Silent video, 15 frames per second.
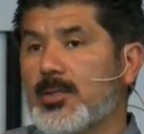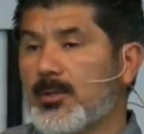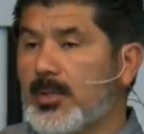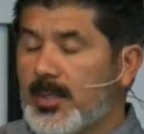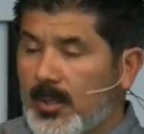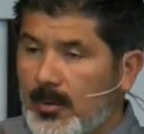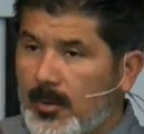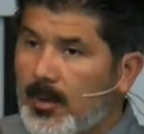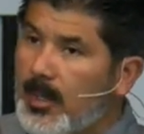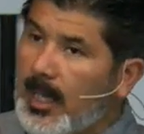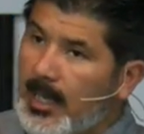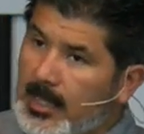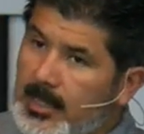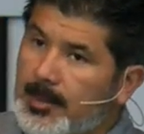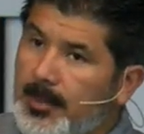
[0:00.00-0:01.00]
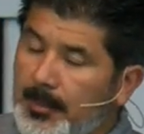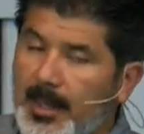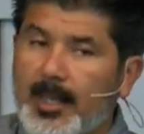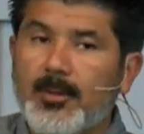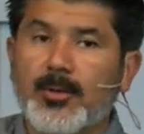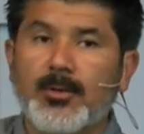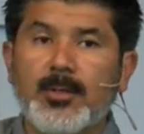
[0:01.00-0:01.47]
Estoy seguro que en ese
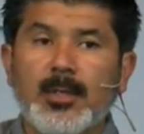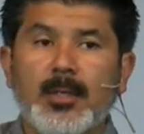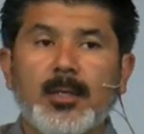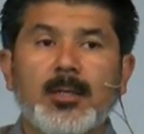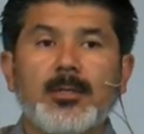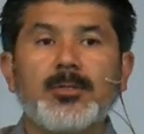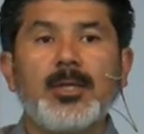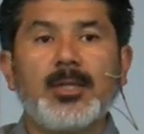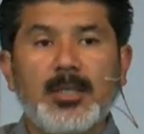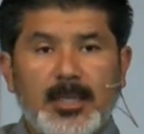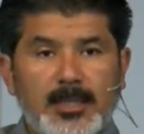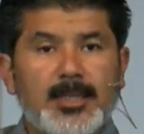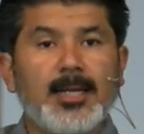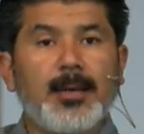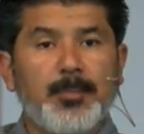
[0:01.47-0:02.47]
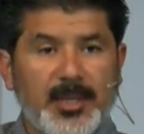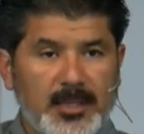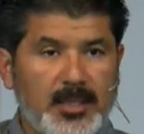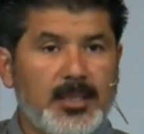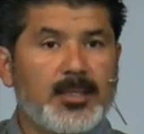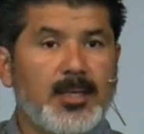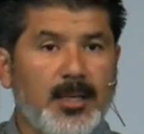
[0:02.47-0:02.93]
momento sentiste la
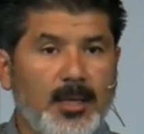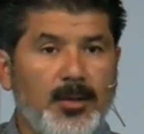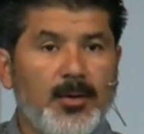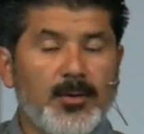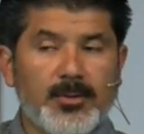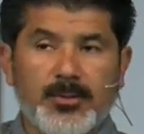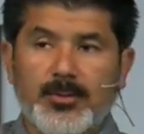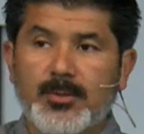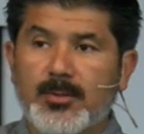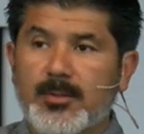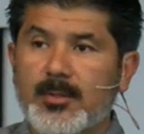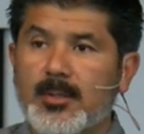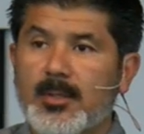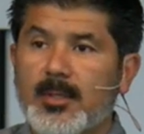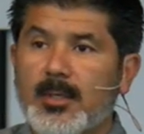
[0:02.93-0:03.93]
presencia de Dios.